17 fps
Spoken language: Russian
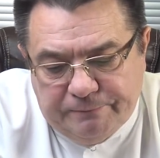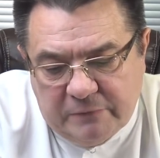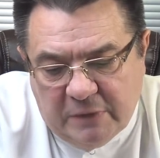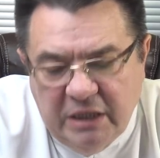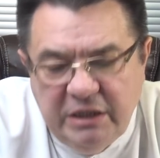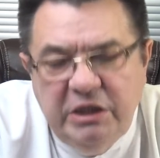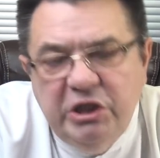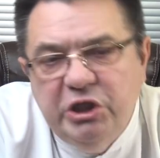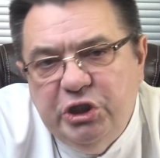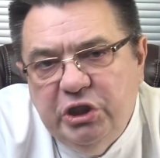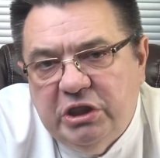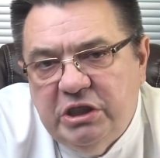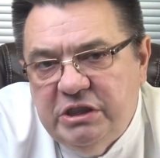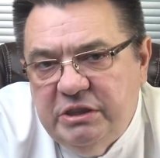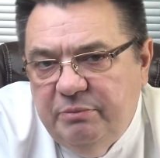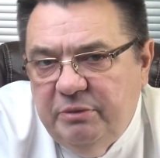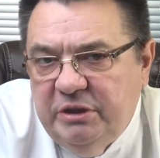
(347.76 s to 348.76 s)
Какие
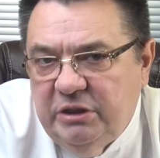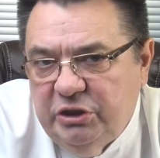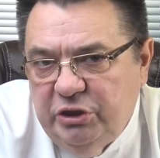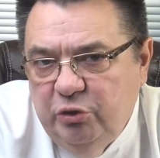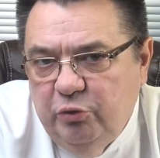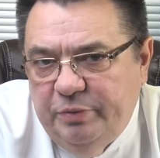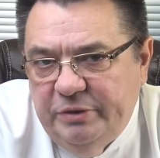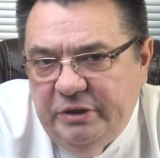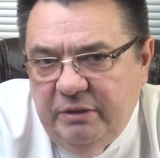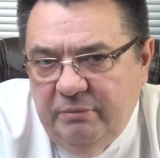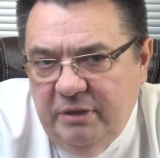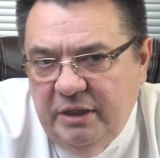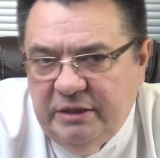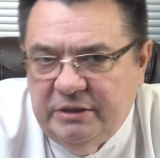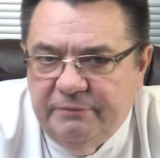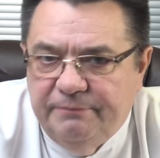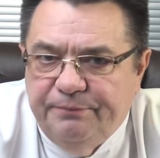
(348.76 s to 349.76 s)
жидкости мы должны
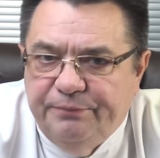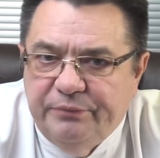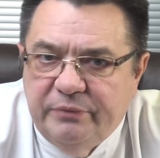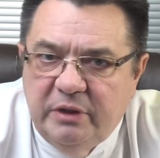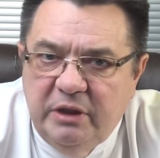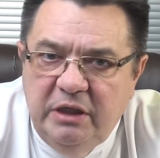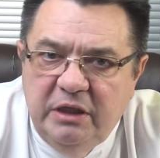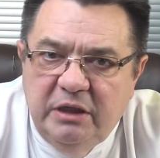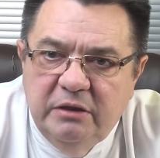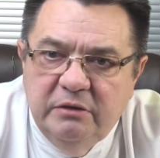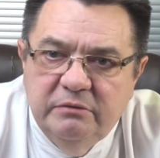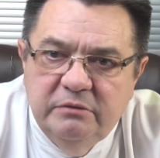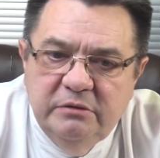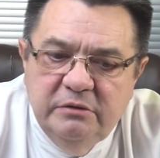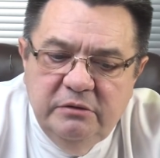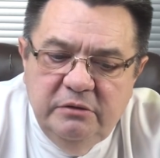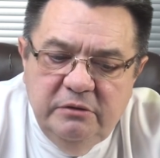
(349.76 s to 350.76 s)
употреблять? И
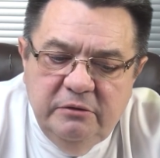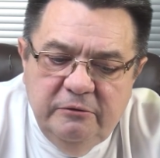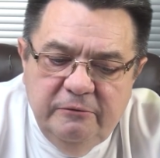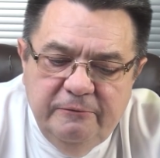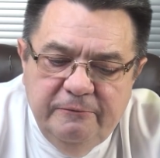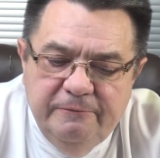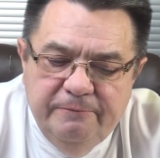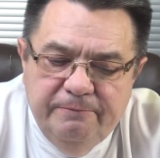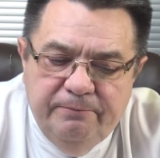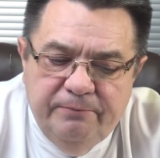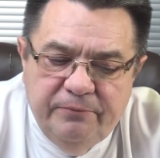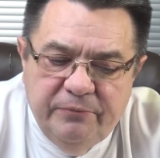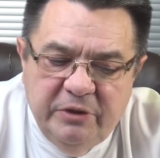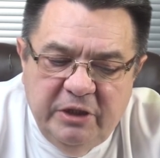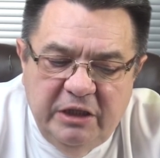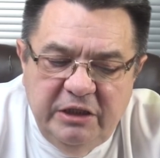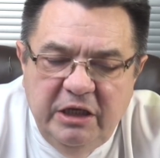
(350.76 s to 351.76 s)
э,
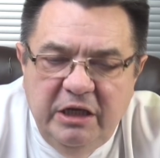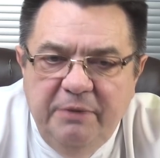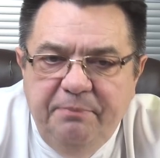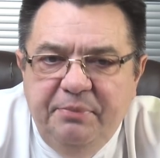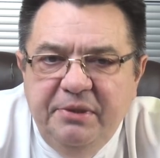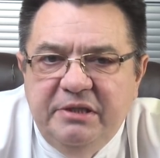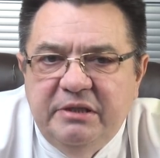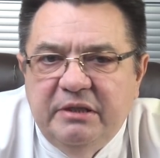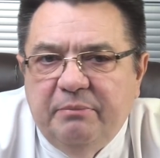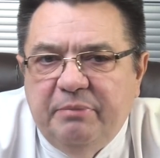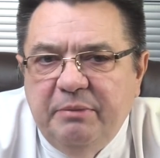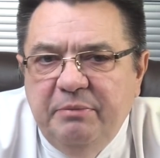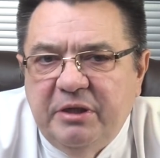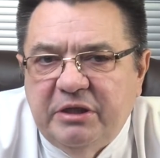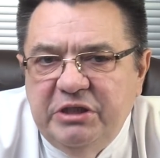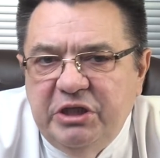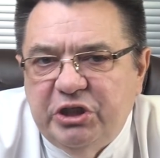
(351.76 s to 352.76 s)
надо ли пить,
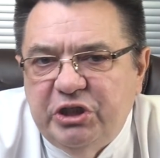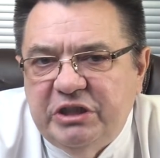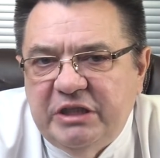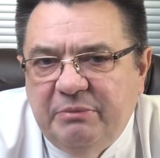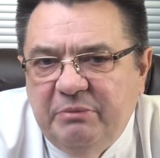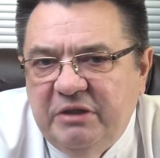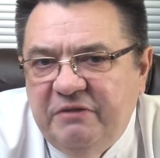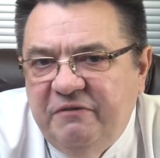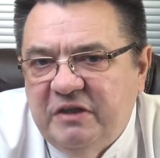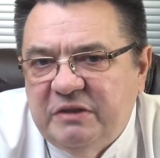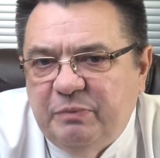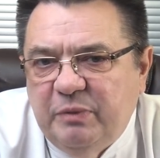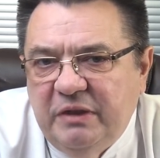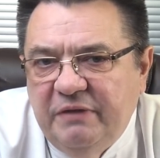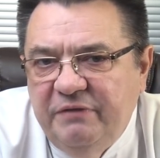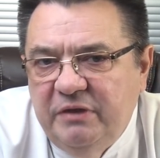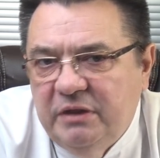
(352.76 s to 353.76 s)
например, те же самые
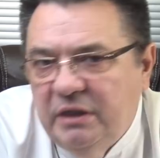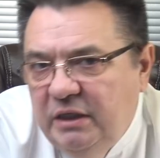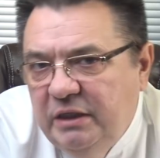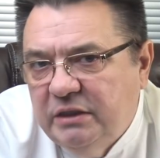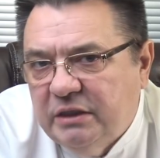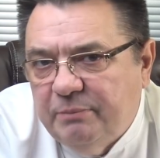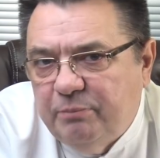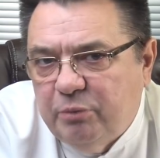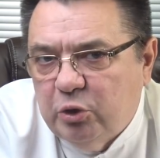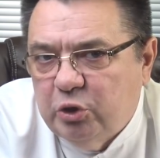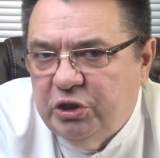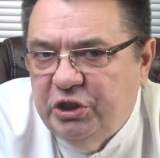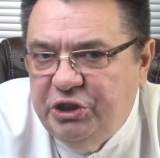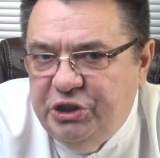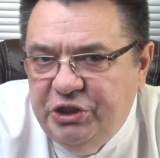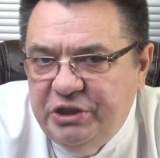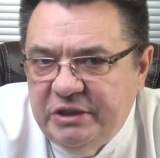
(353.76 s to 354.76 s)
2,5 литра
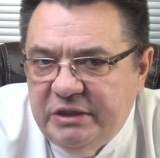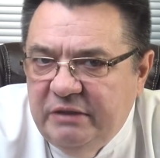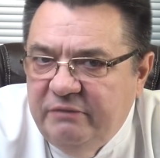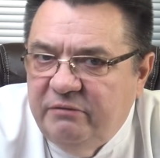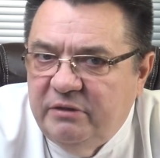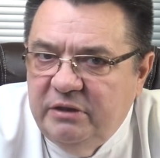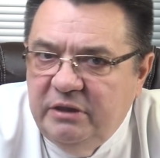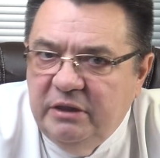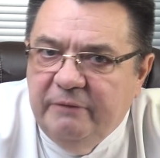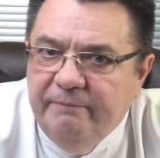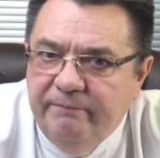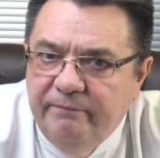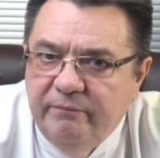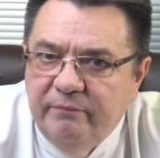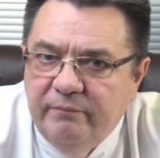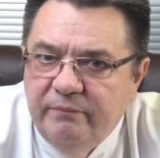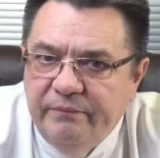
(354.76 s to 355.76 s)
просто чистой воды?
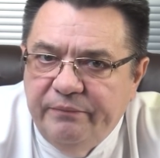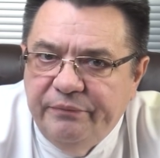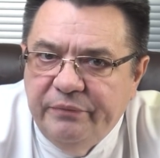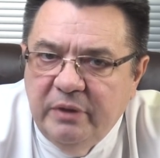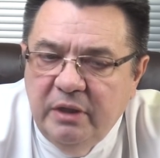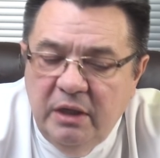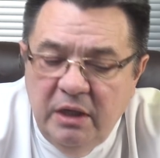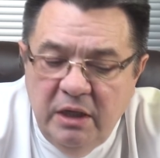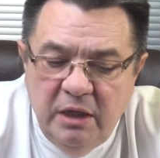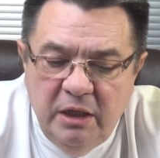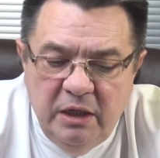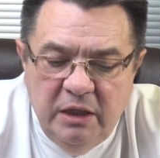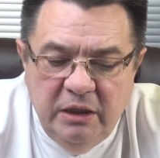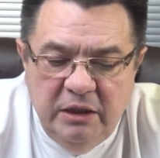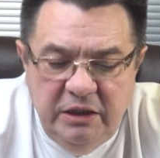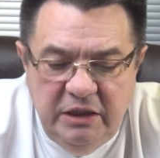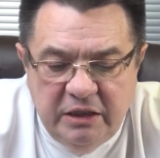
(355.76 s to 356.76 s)

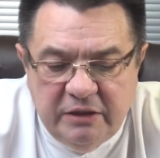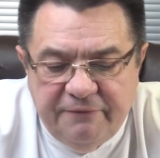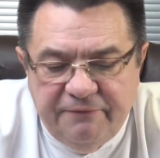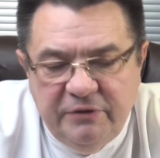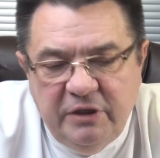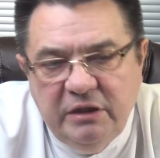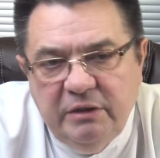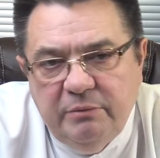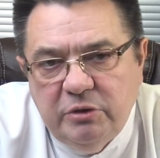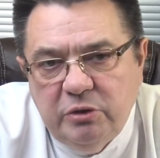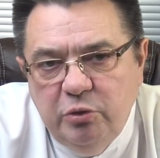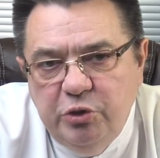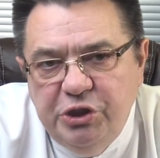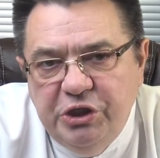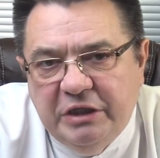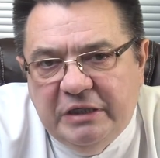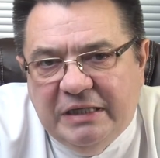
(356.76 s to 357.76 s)
Нет, в данном
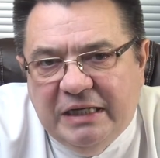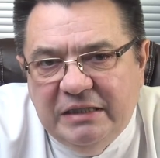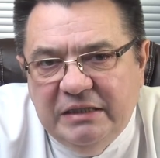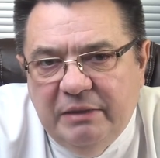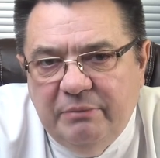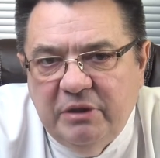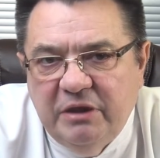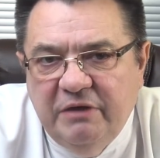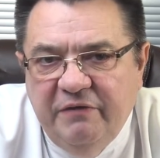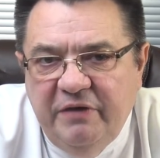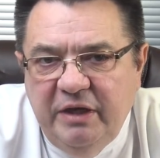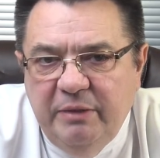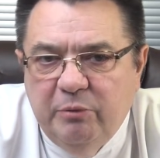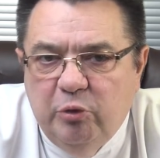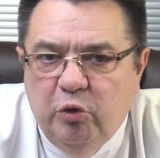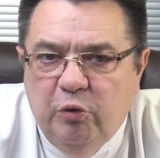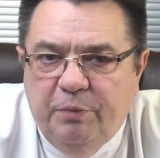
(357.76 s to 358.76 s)
случае, когда мы
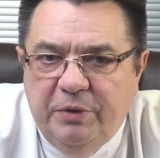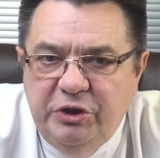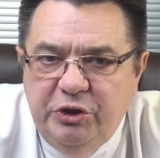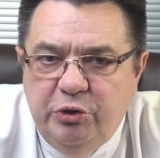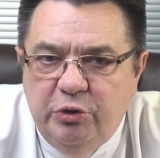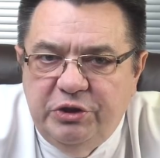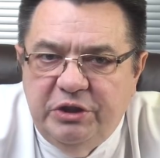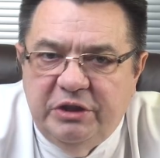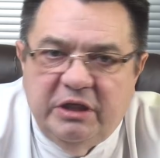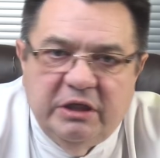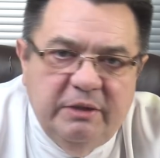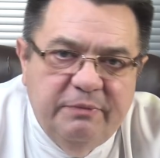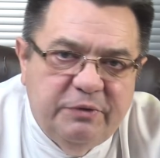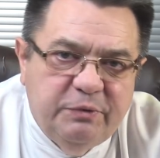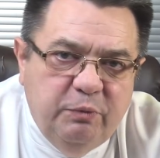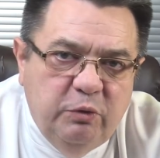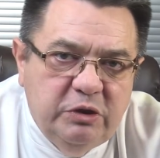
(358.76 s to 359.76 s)
говорим о подсчете
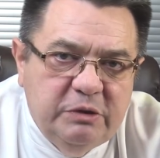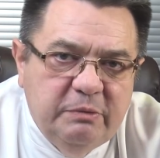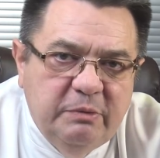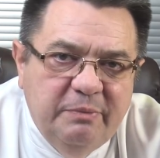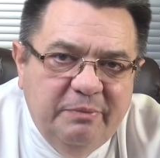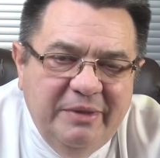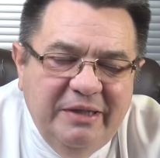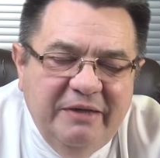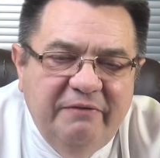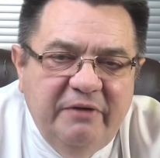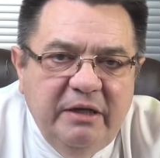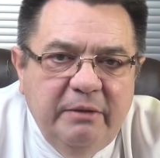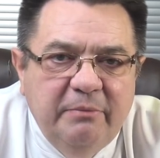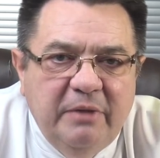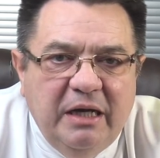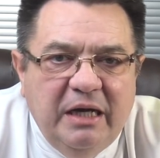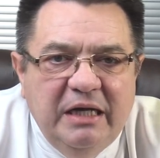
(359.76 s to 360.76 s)
таким способом, мы
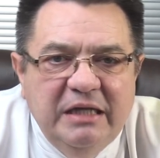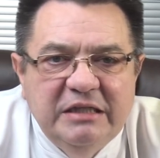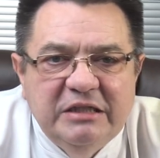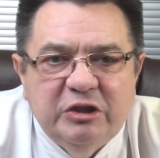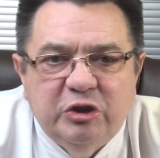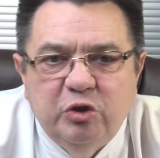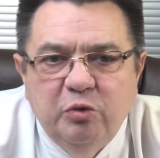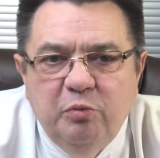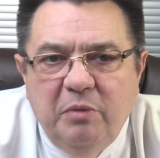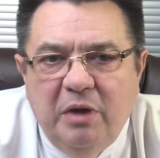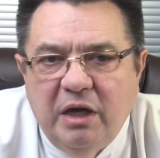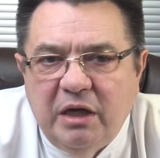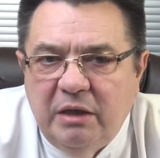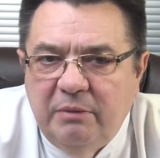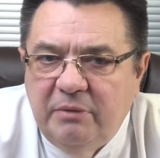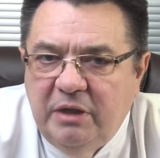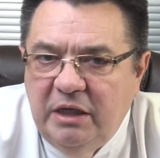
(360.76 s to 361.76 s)
говорим о
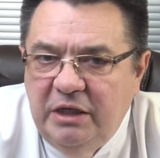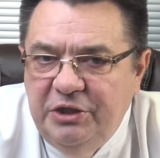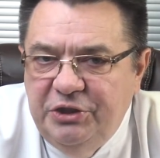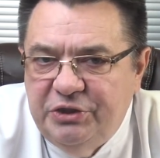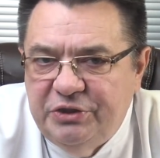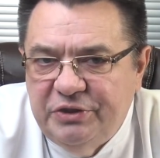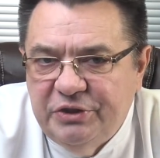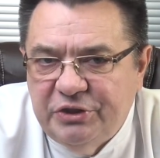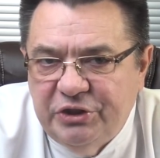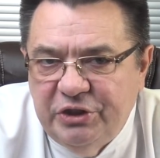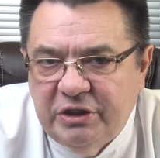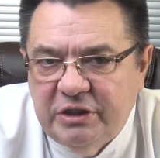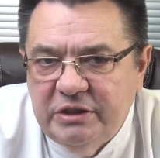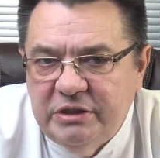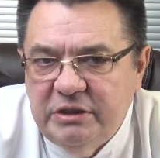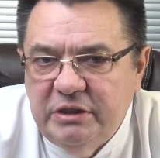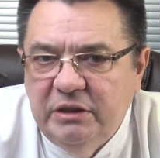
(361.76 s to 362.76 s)
суммарном количестве
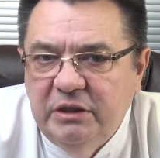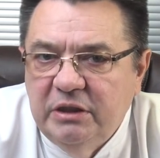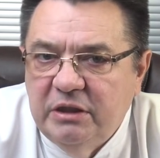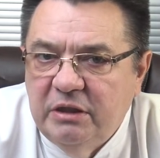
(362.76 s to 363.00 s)
жидкости,